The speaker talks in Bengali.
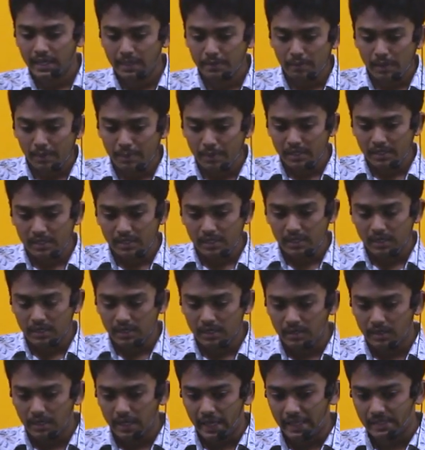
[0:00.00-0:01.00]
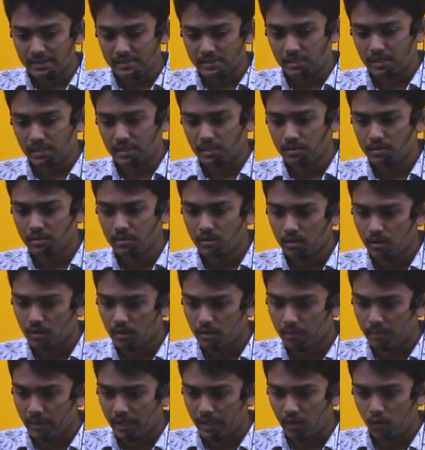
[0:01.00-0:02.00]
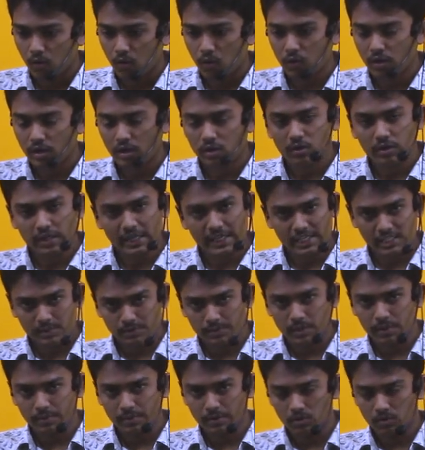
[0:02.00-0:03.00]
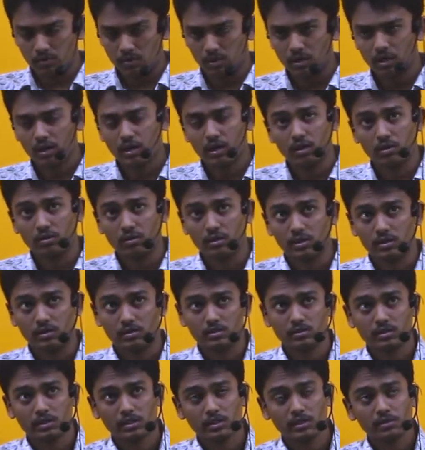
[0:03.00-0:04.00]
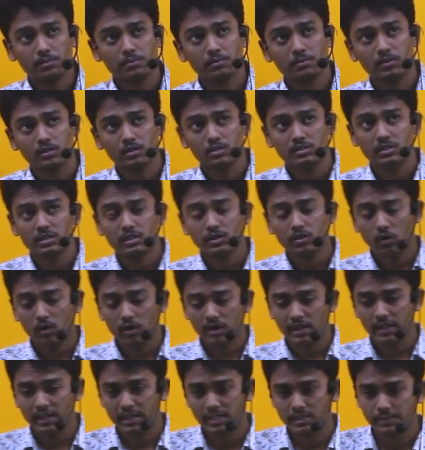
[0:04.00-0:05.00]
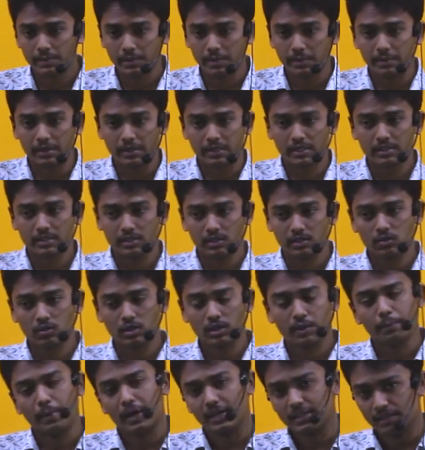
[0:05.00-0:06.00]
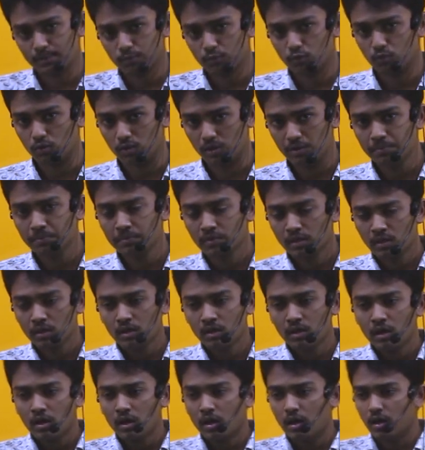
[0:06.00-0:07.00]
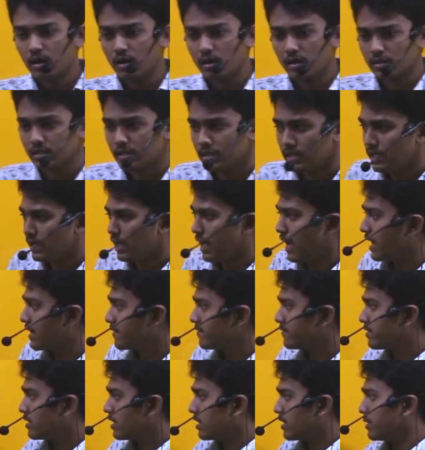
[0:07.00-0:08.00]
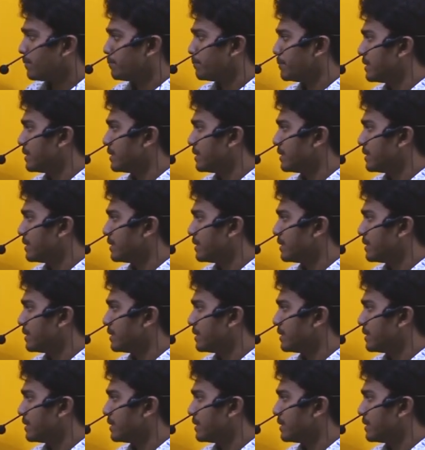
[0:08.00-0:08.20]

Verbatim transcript: এই ব্যাপারটার অ্যান্সার মানে অনেক অনেক এক্সপেরিমেন্ট করে ওই তিনি যিনি করেন এক্সপেরিমেন্টটা তিনি হলেন মাদাম কুরি তিনি আলফা